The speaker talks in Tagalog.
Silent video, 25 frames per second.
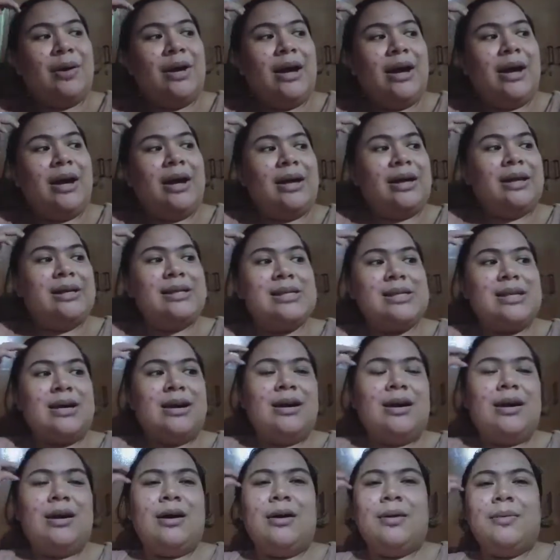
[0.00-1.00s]
guys,
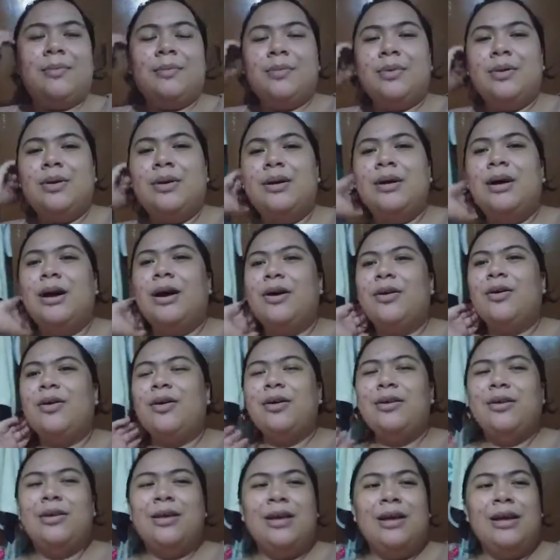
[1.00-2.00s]
um,
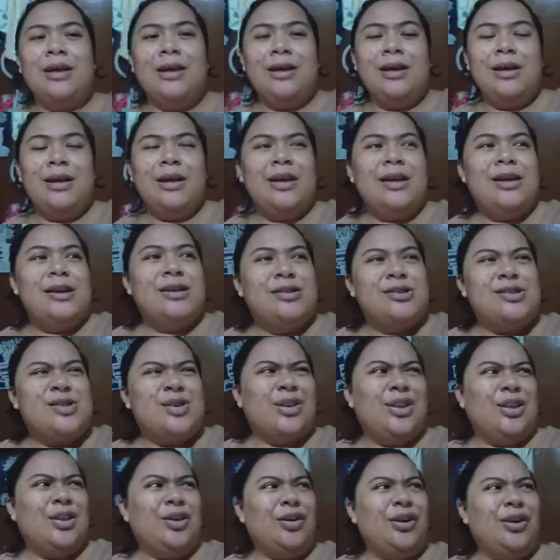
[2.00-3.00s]
ayun.
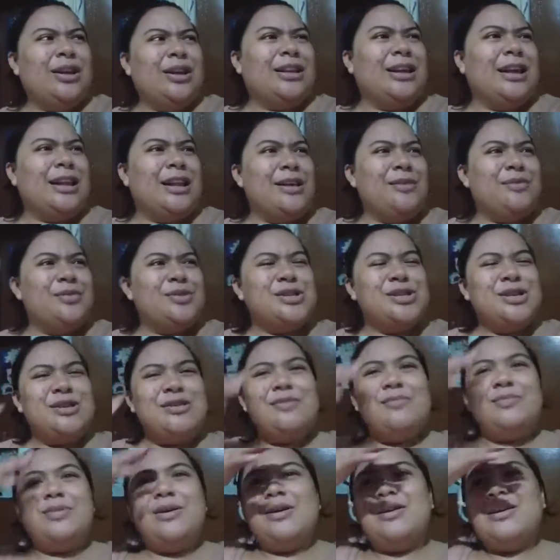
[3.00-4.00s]
So, dito ko natatapusin
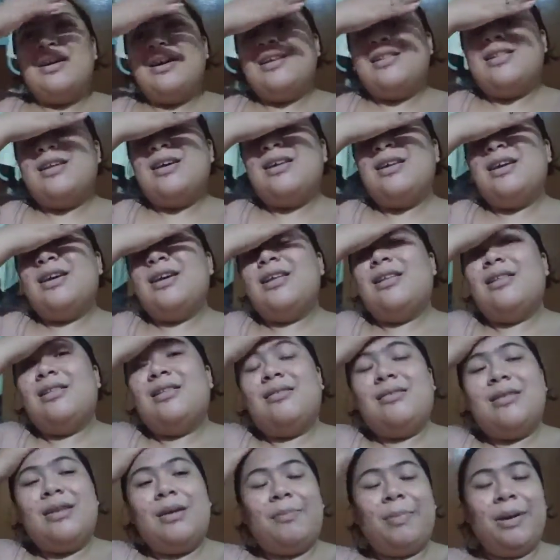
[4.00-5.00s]
yung vlog natin. And,
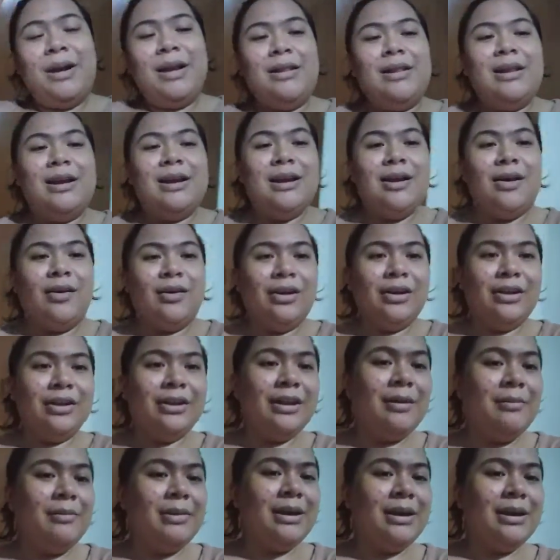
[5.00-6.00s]
nagpalit na rin ako ng
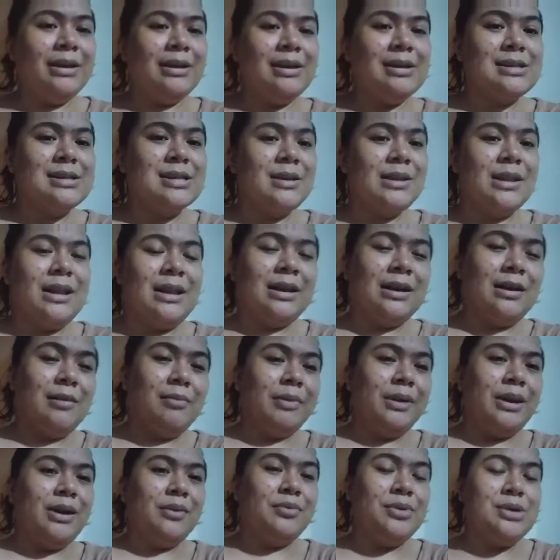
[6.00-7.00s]
damit kasi talaga
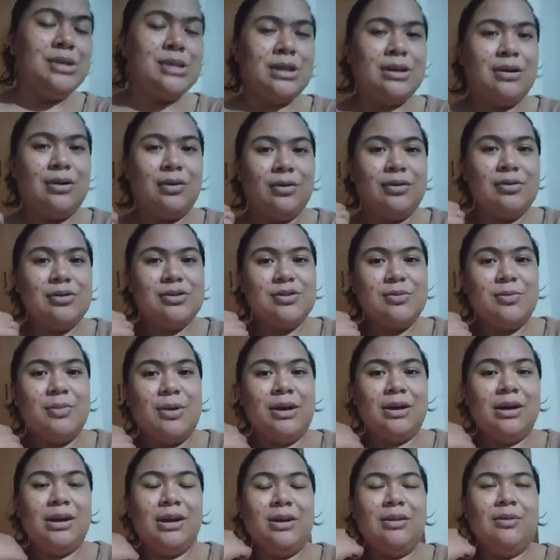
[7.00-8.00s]
pinawisan ako dun sa
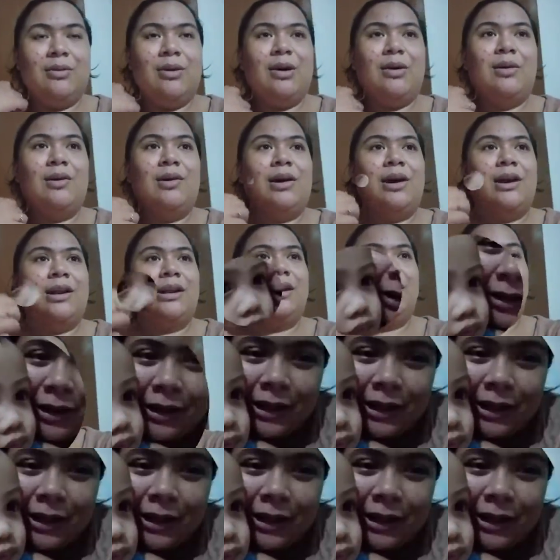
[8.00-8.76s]
mga ginawa ko kanina. So,